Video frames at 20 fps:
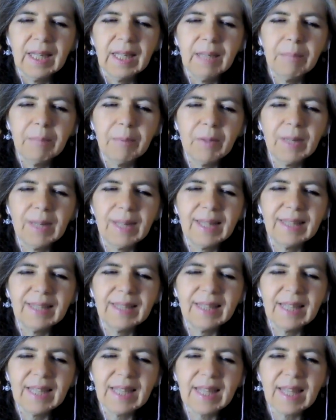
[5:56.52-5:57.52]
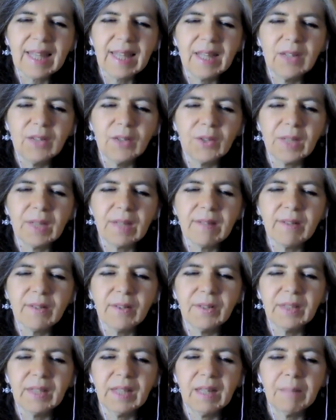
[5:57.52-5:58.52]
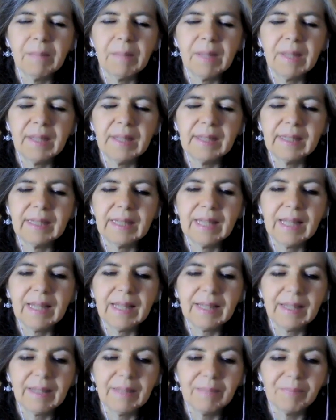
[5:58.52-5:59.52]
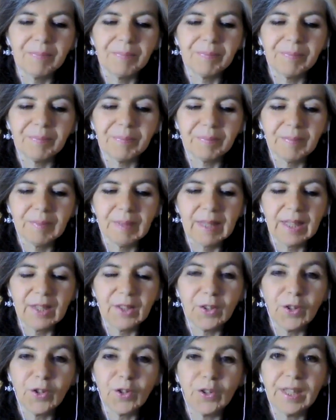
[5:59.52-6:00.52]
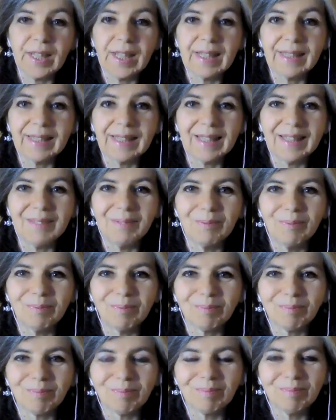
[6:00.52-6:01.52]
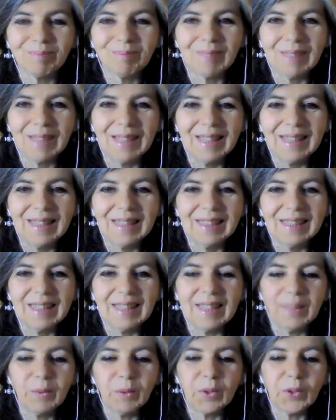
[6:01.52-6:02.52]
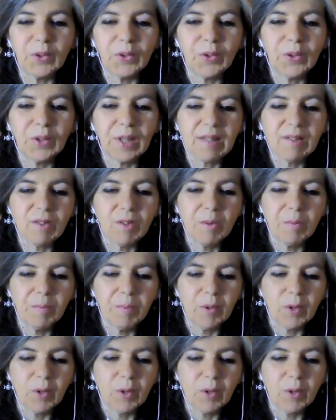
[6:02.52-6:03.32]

y por la estrella del corazón de la Madre Tierra, que nos conecta desde nuestro corazón